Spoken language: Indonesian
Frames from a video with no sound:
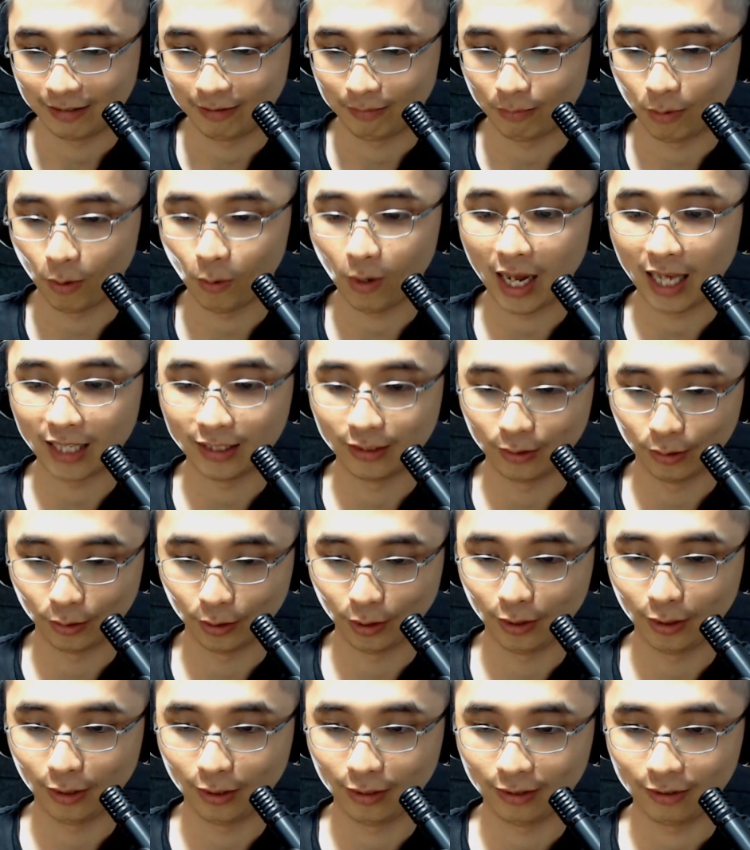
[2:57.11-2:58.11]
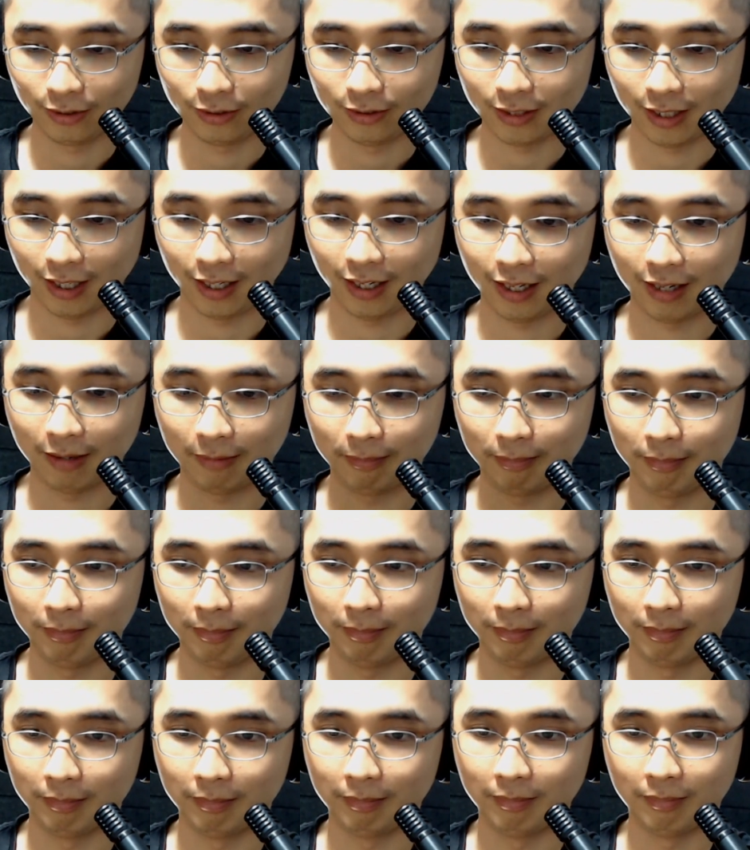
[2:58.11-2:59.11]
mau lanjut saya
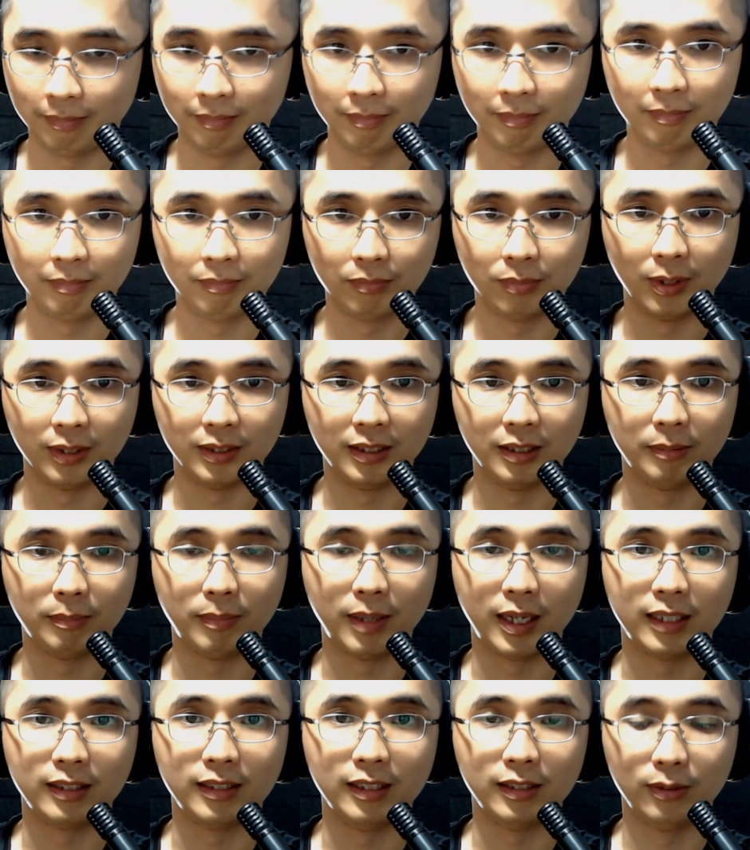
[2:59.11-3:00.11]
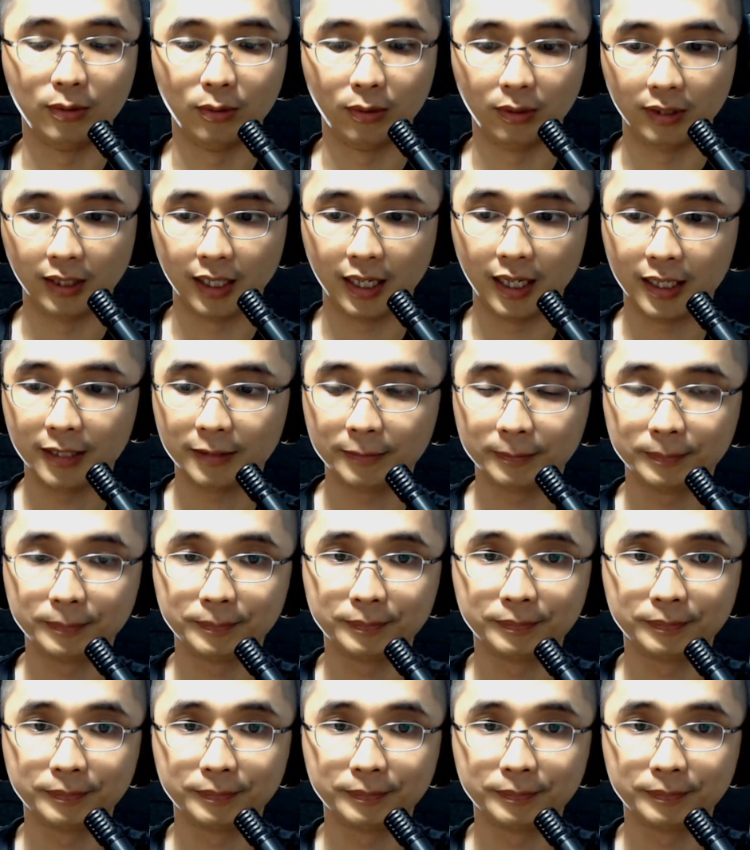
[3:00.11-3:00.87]
buatin partiturnya